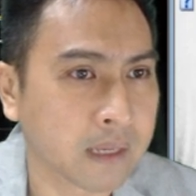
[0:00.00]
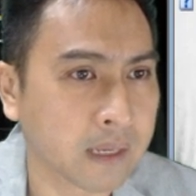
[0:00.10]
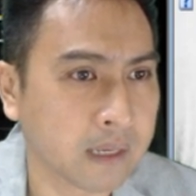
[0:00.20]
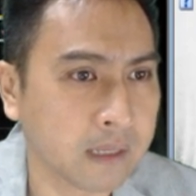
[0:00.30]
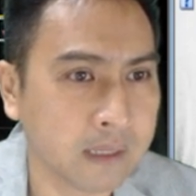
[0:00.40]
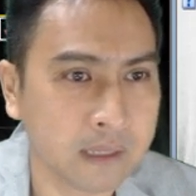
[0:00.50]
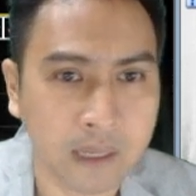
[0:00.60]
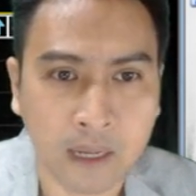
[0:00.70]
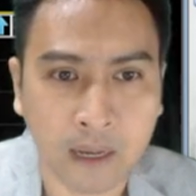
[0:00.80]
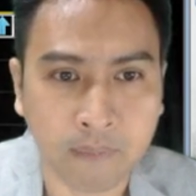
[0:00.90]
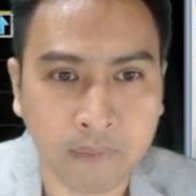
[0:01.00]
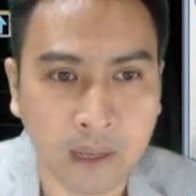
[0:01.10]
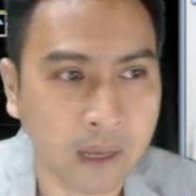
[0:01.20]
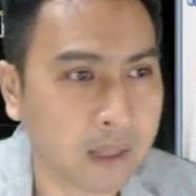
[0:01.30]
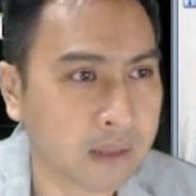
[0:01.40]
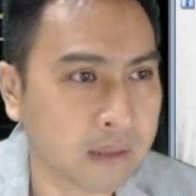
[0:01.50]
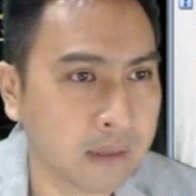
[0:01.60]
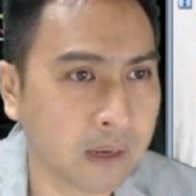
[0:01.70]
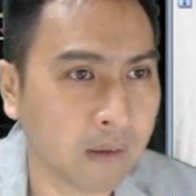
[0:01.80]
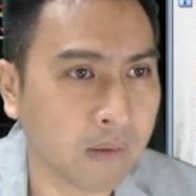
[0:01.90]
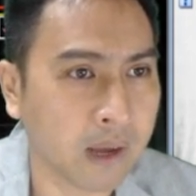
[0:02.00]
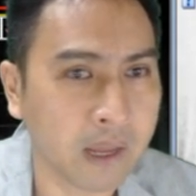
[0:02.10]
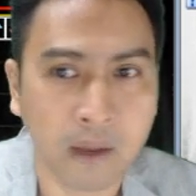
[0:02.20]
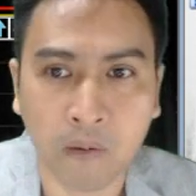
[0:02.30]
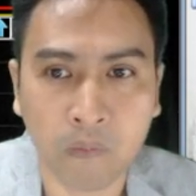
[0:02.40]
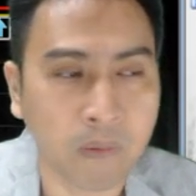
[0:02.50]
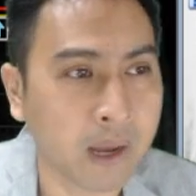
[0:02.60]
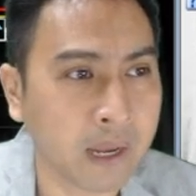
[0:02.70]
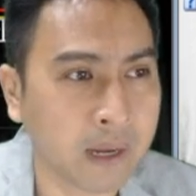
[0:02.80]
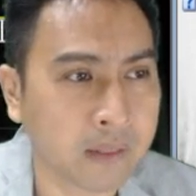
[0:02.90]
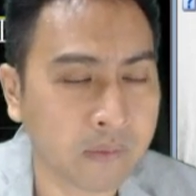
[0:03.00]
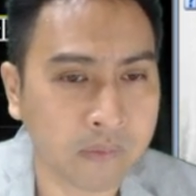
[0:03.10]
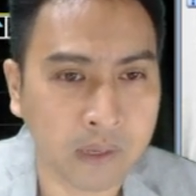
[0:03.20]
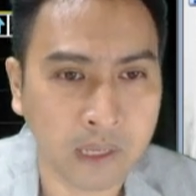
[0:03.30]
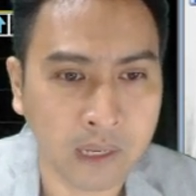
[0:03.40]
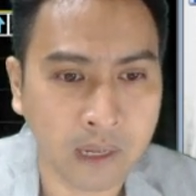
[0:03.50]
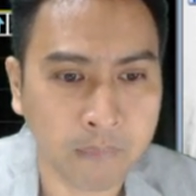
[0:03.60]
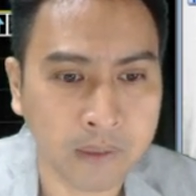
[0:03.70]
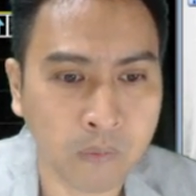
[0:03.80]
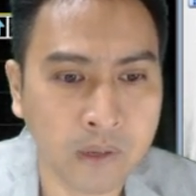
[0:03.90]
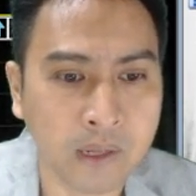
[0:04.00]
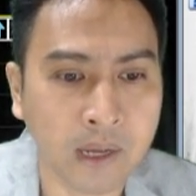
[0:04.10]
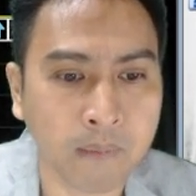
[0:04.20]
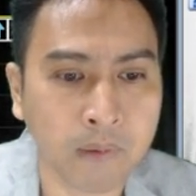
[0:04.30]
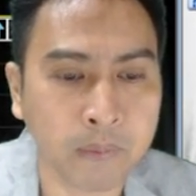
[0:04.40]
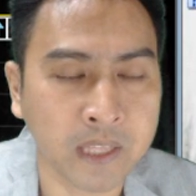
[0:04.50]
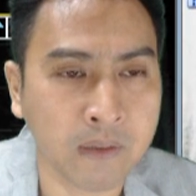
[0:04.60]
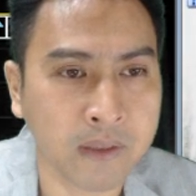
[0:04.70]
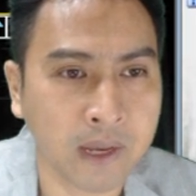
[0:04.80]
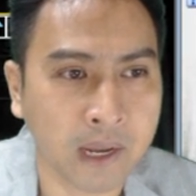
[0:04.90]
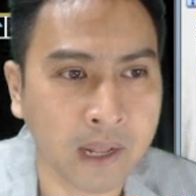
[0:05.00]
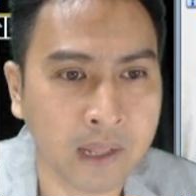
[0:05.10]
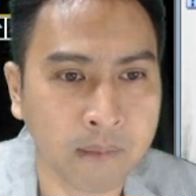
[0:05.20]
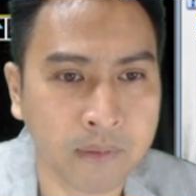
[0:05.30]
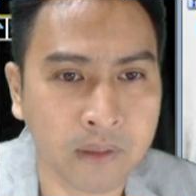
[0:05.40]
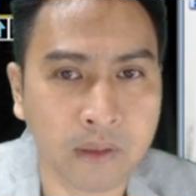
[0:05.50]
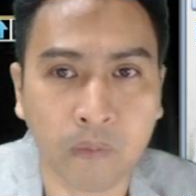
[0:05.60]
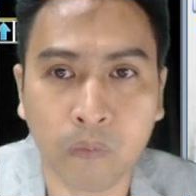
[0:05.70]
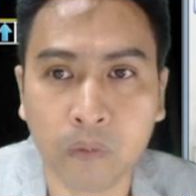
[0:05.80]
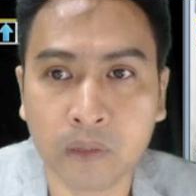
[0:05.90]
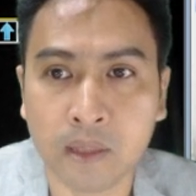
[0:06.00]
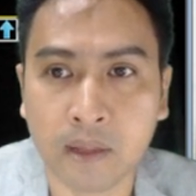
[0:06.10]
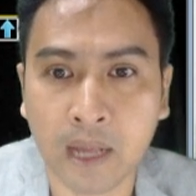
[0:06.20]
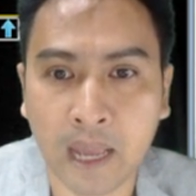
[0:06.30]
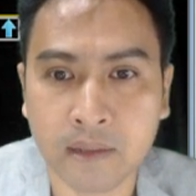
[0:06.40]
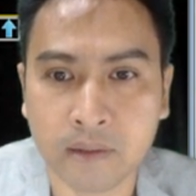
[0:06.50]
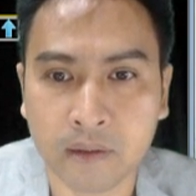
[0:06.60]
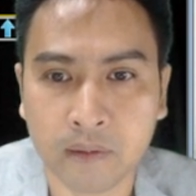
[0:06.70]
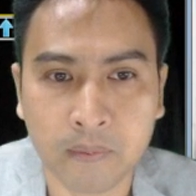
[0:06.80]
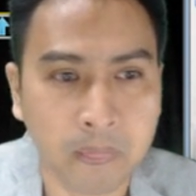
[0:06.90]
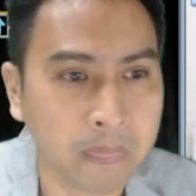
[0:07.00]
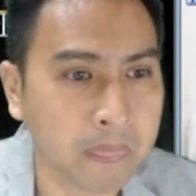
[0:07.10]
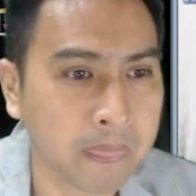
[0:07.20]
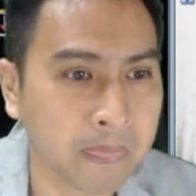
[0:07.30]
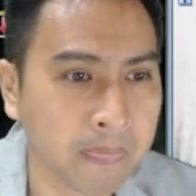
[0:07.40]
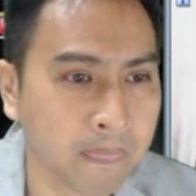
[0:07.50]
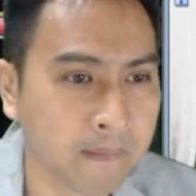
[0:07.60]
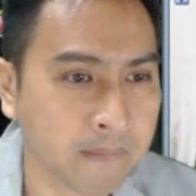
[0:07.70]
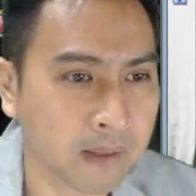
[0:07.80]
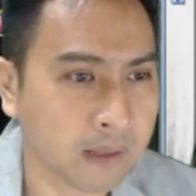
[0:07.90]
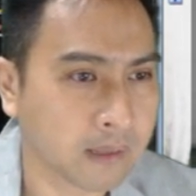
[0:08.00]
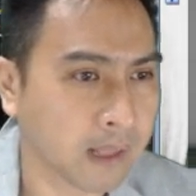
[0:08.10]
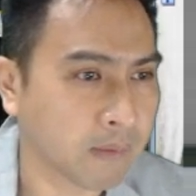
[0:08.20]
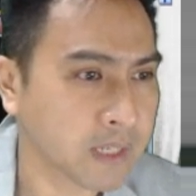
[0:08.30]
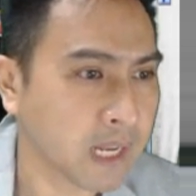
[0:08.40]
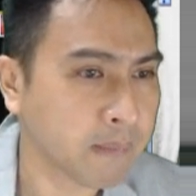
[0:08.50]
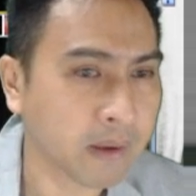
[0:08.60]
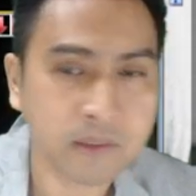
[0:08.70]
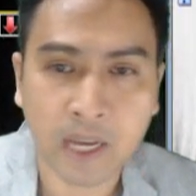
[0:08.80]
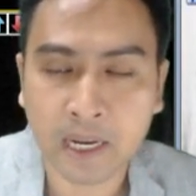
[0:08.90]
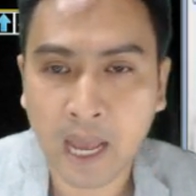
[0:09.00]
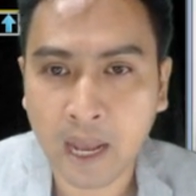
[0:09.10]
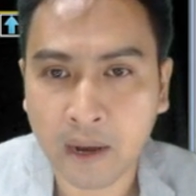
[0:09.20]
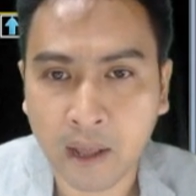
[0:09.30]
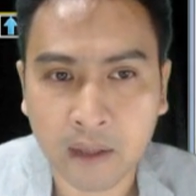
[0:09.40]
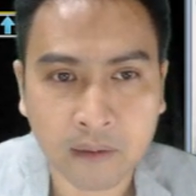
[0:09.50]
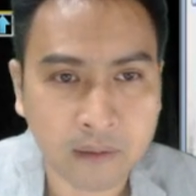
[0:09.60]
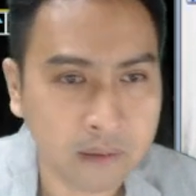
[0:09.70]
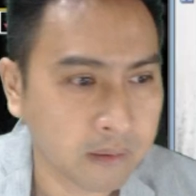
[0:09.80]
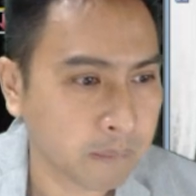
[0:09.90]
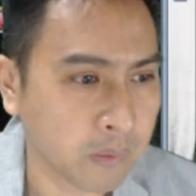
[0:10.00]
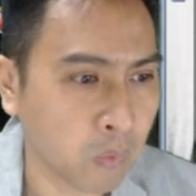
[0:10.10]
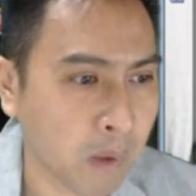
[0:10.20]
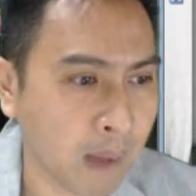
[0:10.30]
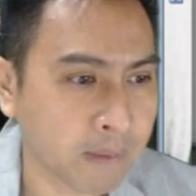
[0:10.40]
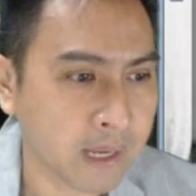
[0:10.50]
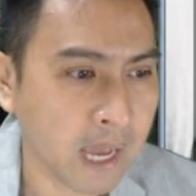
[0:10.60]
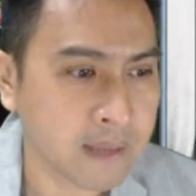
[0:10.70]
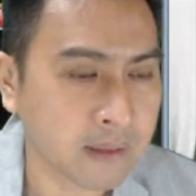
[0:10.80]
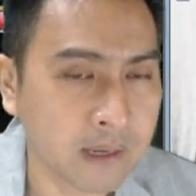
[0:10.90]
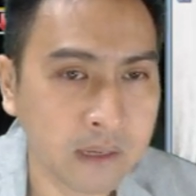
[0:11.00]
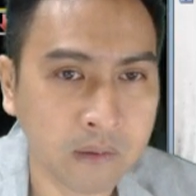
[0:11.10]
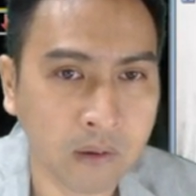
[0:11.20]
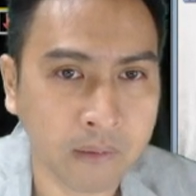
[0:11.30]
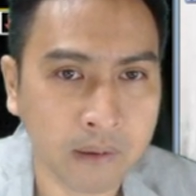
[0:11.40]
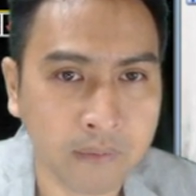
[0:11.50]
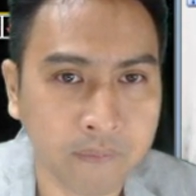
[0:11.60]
ขึ้นนะครับนะซึ่งเราให้เอาไว้นะตรงนี้นะไปดูนิดหนึ่งครับเราตีไว้ยังไงนะ SMPC โอ้ตีซะไกลเชียวถามว่าใช้ได้ไหมก็ใช้ได้แล้วนะไปดูภาพใกล้ๆสักนิดหนึ่งก่อนนะ